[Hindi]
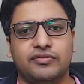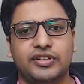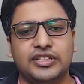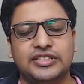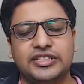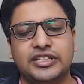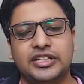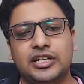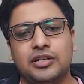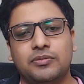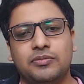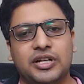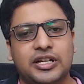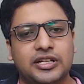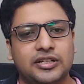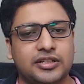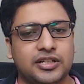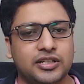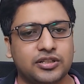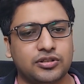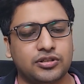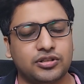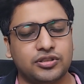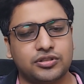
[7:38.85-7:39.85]

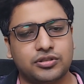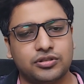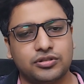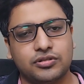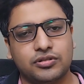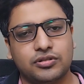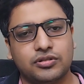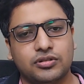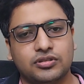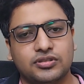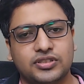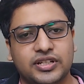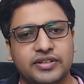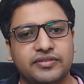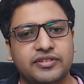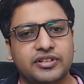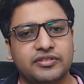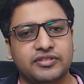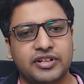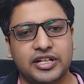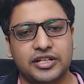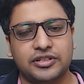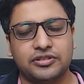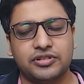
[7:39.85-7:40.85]
वज़ीराबाद तक और जो
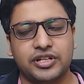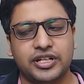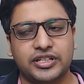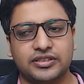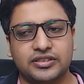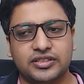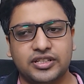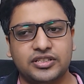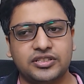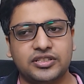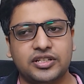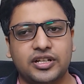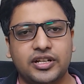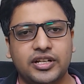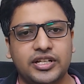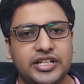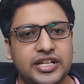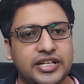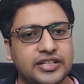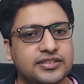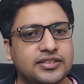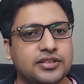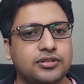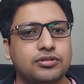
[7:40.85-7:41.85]
जेवर वाला जो एक्सटेंशन
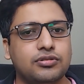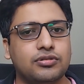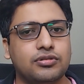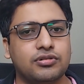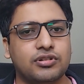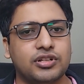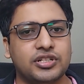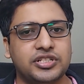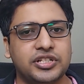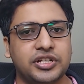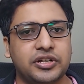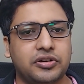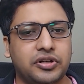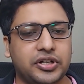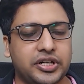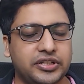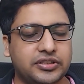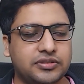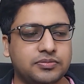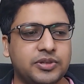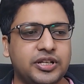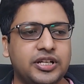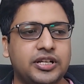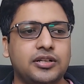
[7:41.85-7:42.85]
है ये ज़रूर होना चाहिए और
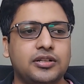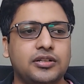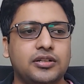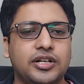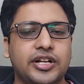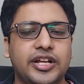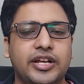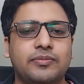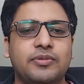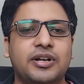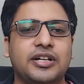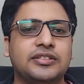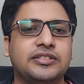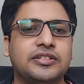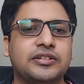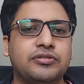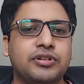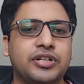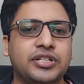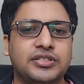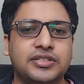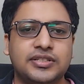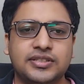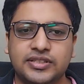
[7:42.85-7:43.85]
इसमें
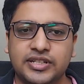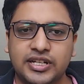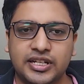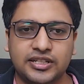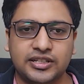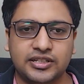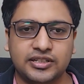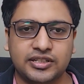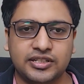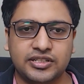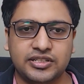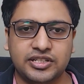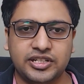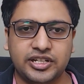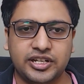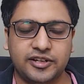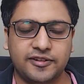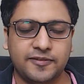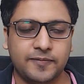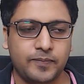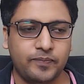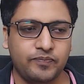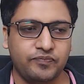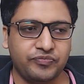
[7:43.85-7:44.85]
डीएमआरसी को एक चीज़ ध्यान रखनी
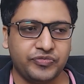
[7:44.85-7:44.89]
चाहिए